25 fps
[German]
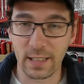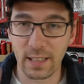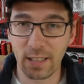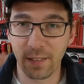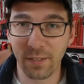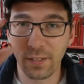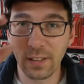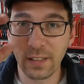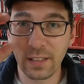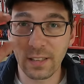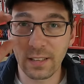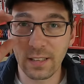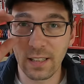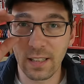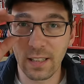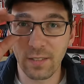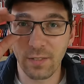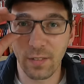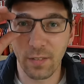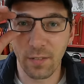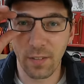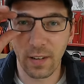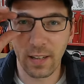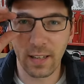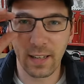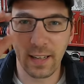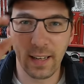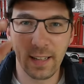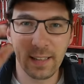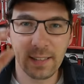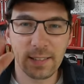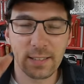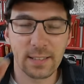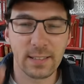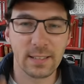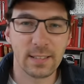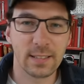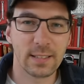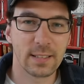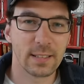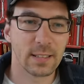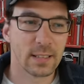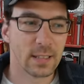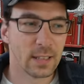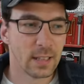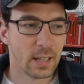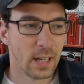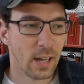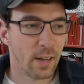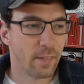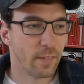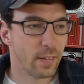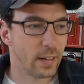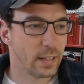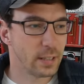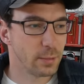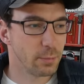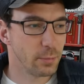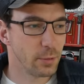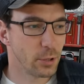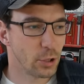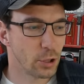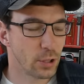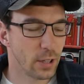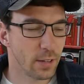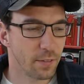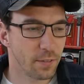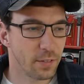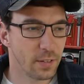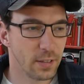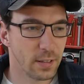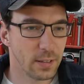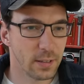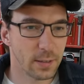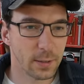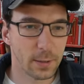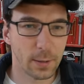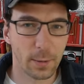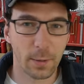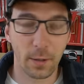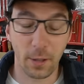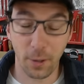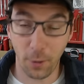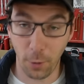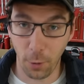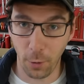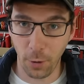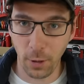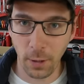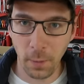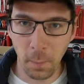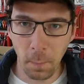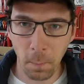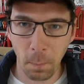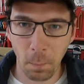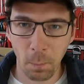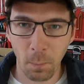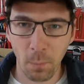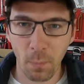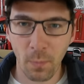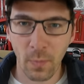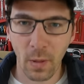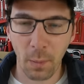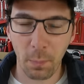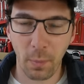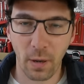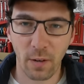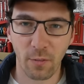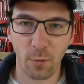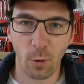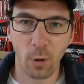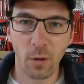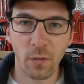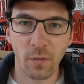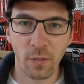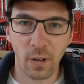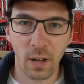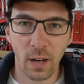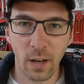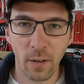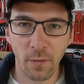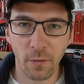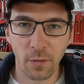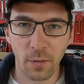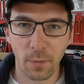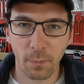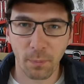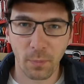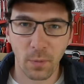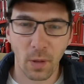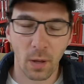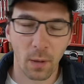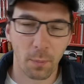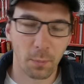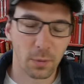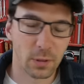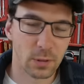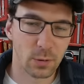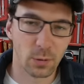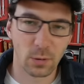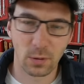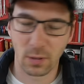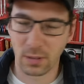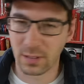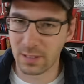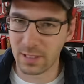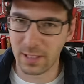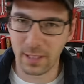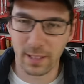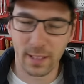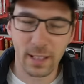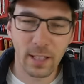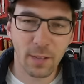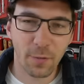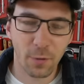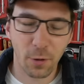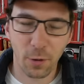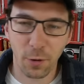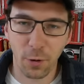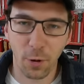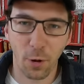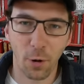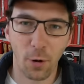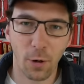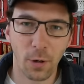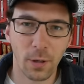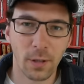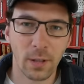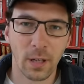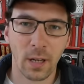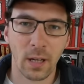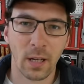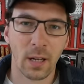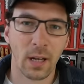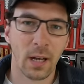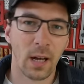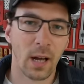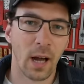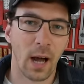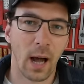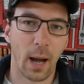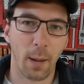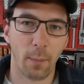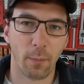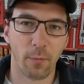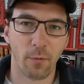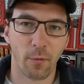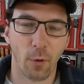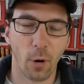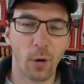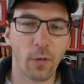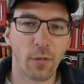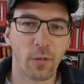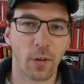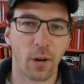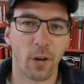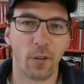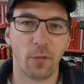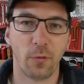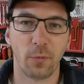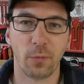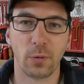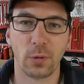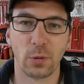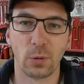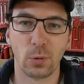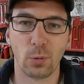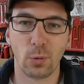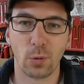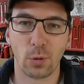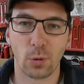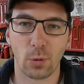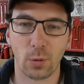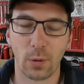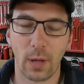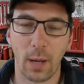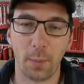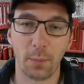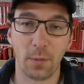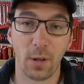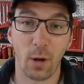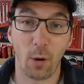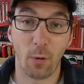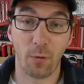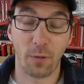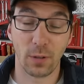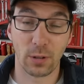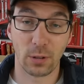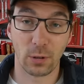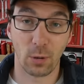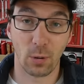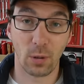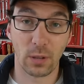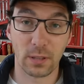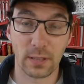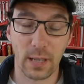Ihr wisst ja, wir waren letztens, war ich mit Steffi äh, in Köln bei Wolfkraft beziehungsweise in der Nähe von Köln, haben Wolfkraft besucht und haben da auch was Tolles